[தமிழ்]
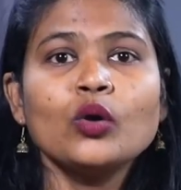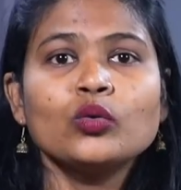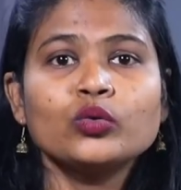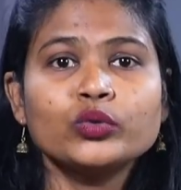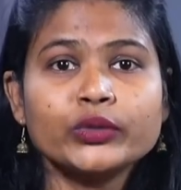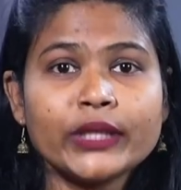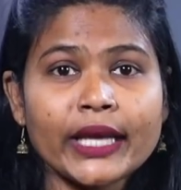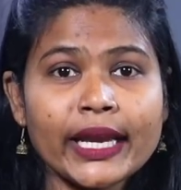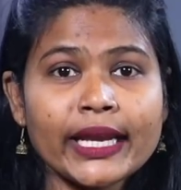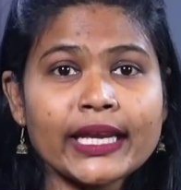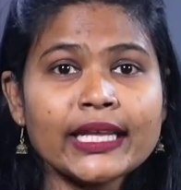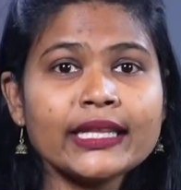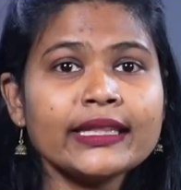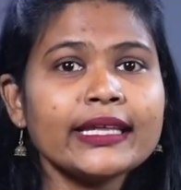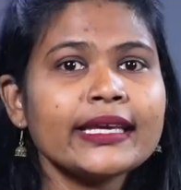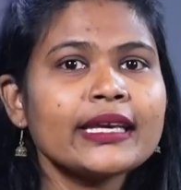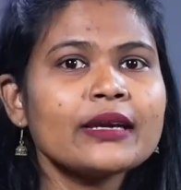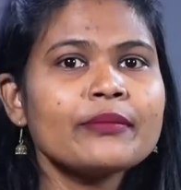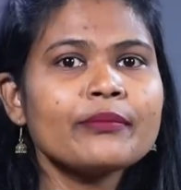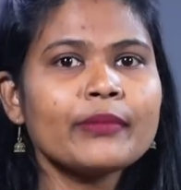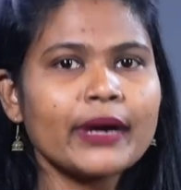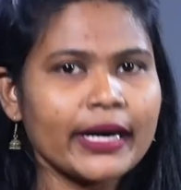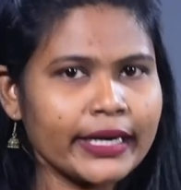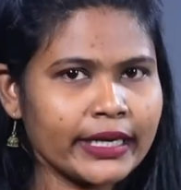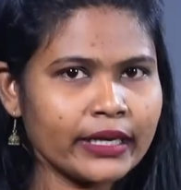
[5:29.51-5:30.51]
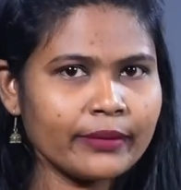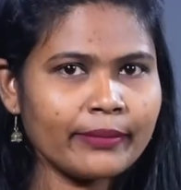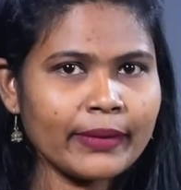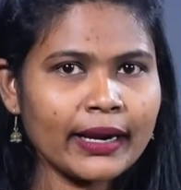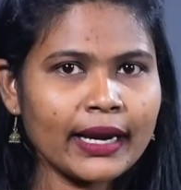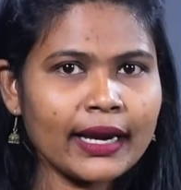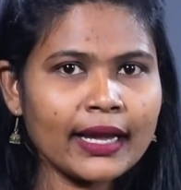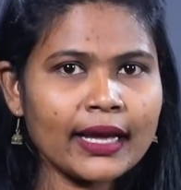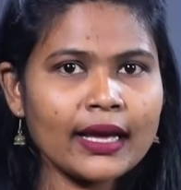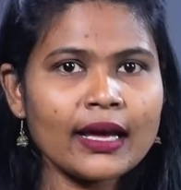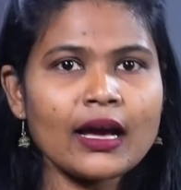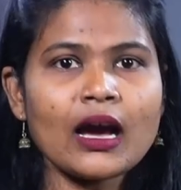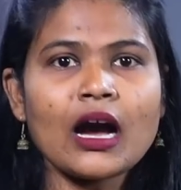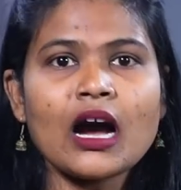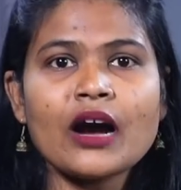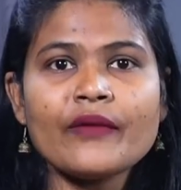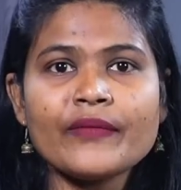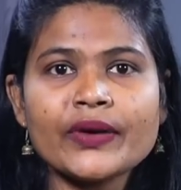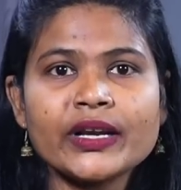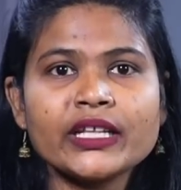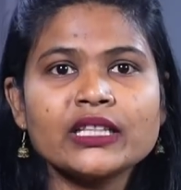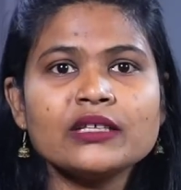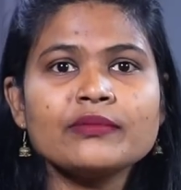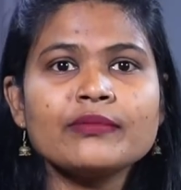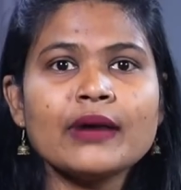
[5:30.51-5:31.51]
உதயநிதிக்கு மட்டுமல்ல
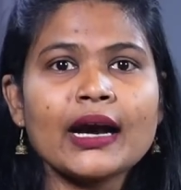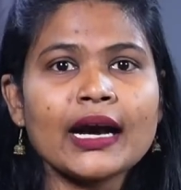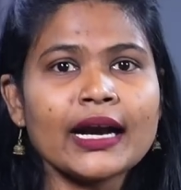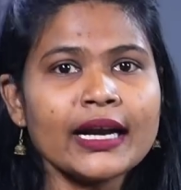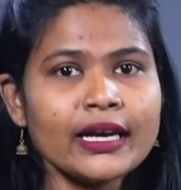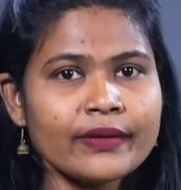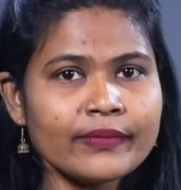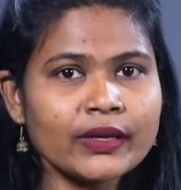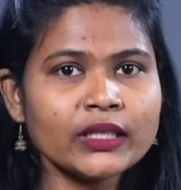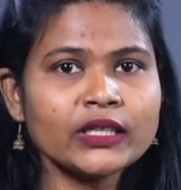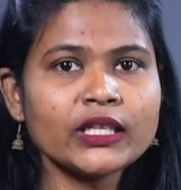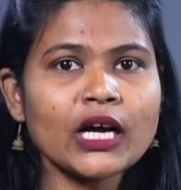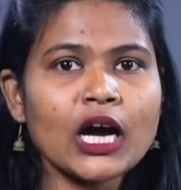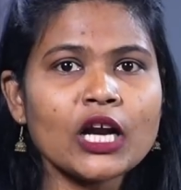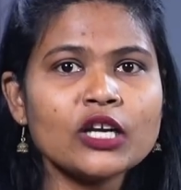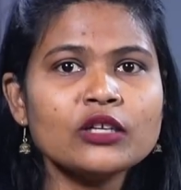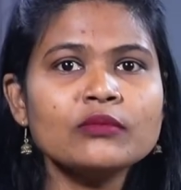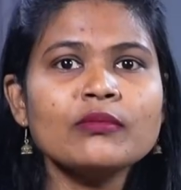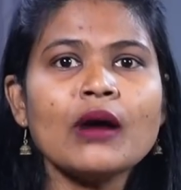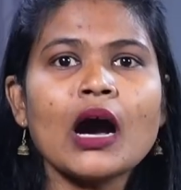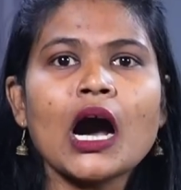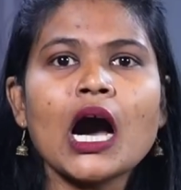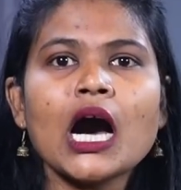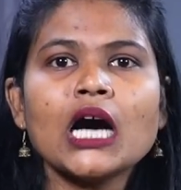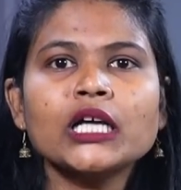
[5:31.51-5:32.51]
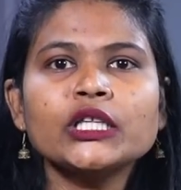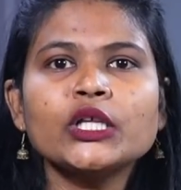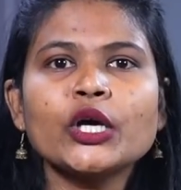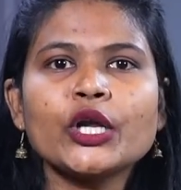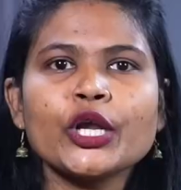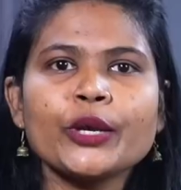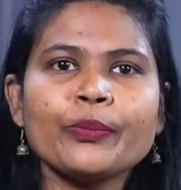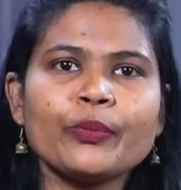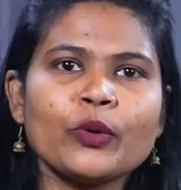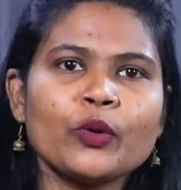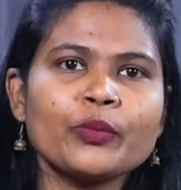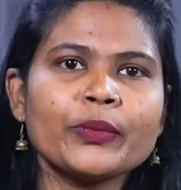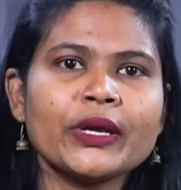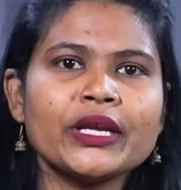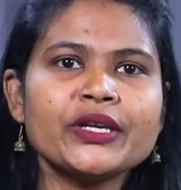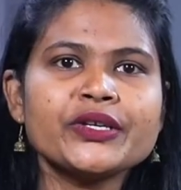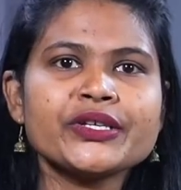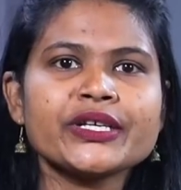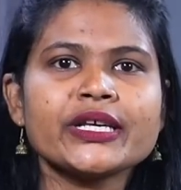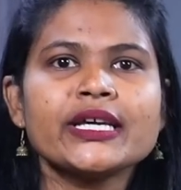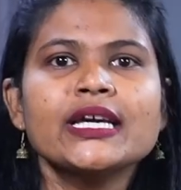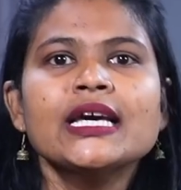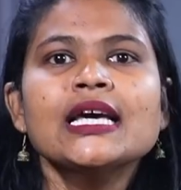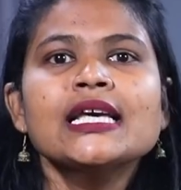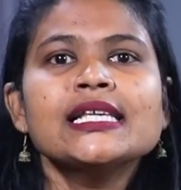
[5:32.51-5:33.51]
அவரது மகன் வந்தாலும் ஆதரிப்போம்
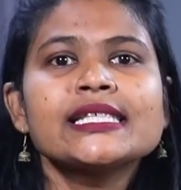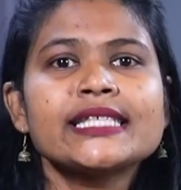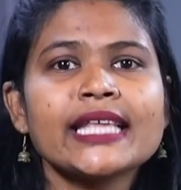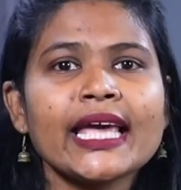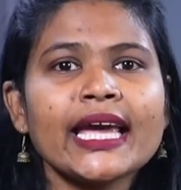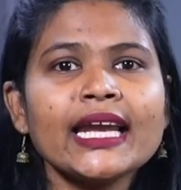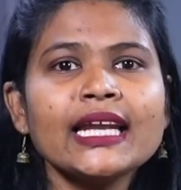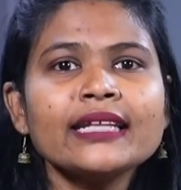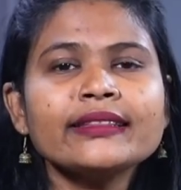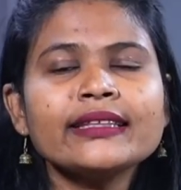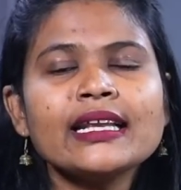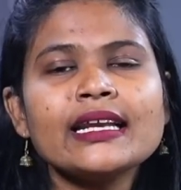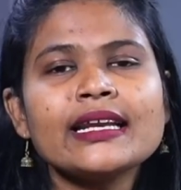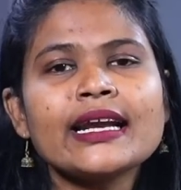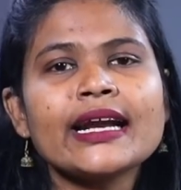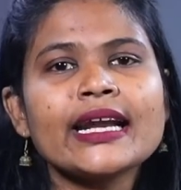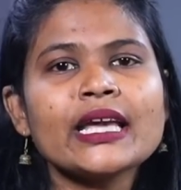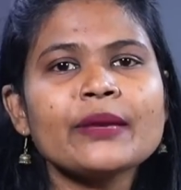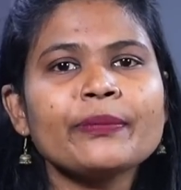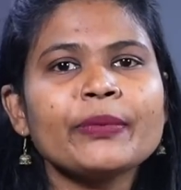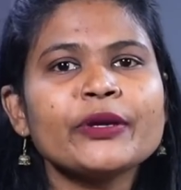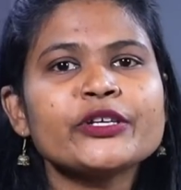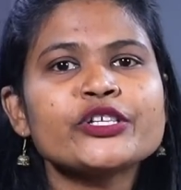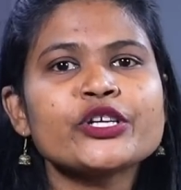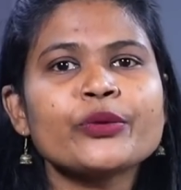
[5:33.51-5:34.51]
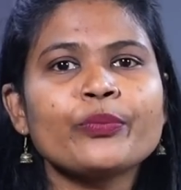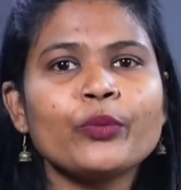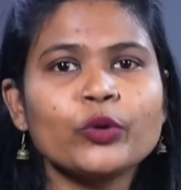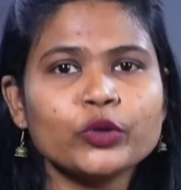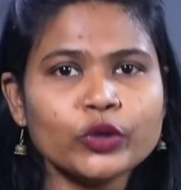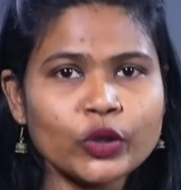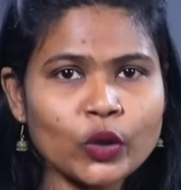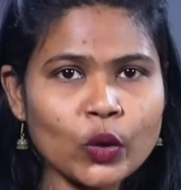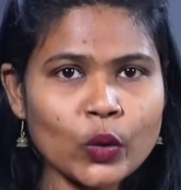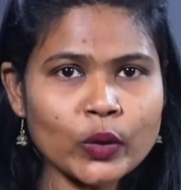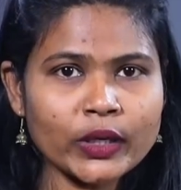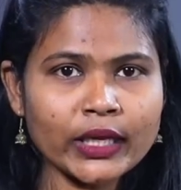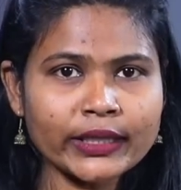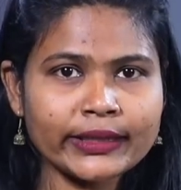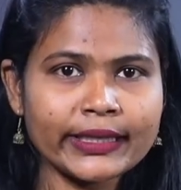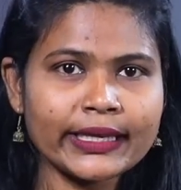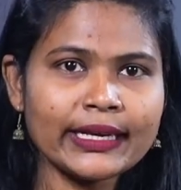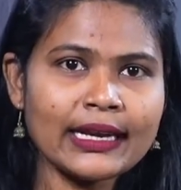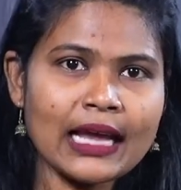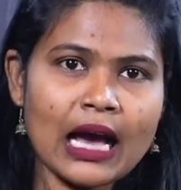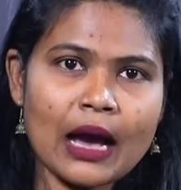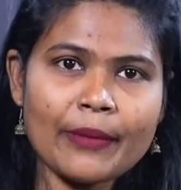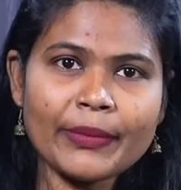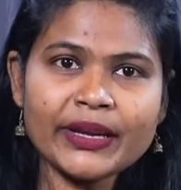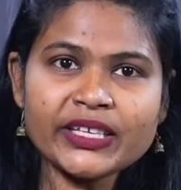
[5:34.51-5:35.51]
என்று சேலத்தில் நடைபெற்ற
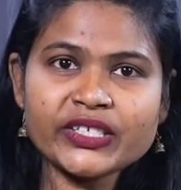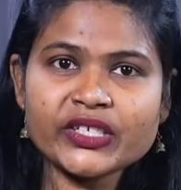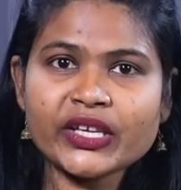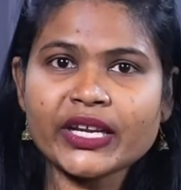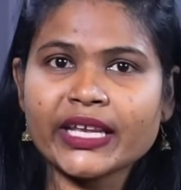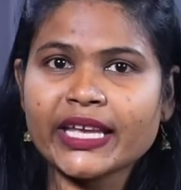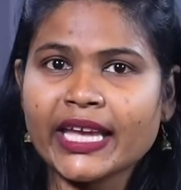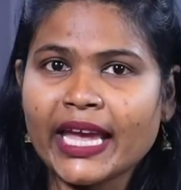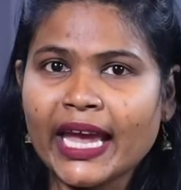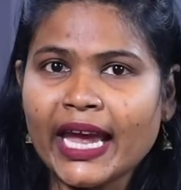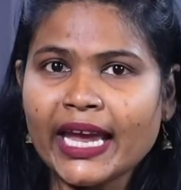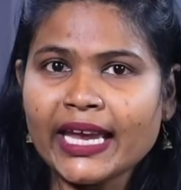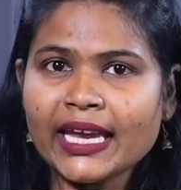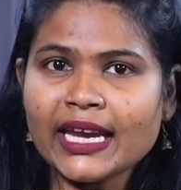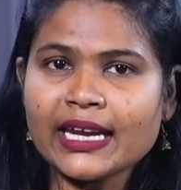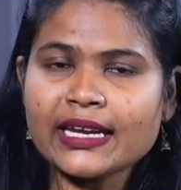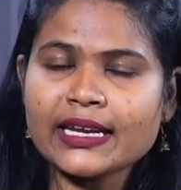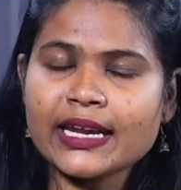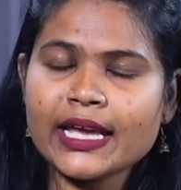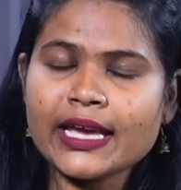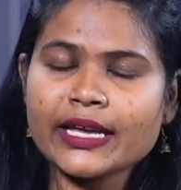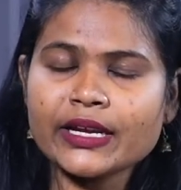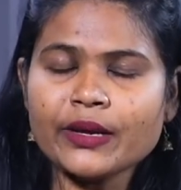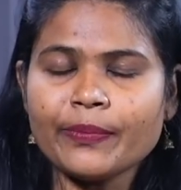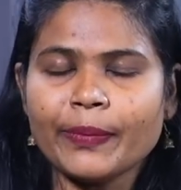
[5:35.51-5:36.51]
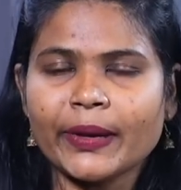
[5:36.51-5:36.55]
பொதுக்கூட்டத்தில் அமைச்சர் கே என் நேரு